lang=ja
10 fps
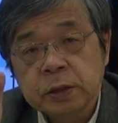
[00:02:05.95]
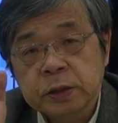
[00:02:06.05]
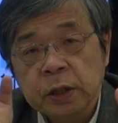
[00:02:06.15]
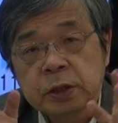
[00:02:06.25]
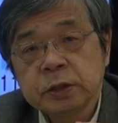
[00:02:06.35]

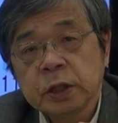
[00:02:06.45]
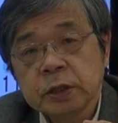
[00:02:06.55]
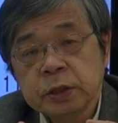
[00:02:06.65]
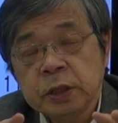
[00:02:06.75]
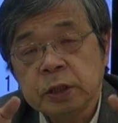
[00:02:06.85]
政治
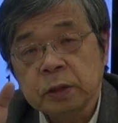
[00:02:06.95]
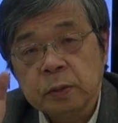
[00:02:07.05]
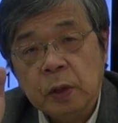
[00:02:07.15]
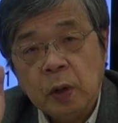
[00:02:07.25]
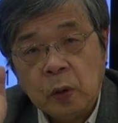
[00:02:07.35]
的に
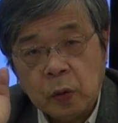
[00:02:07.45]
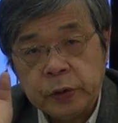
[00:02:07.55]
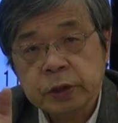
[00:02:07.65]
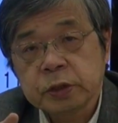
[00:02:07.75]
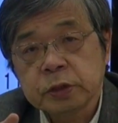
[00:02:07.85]
法
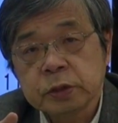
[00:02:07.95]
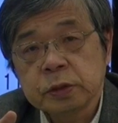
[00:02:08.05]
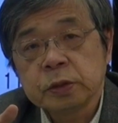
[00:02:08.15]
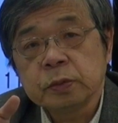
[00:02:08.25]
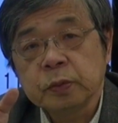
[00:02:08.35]
律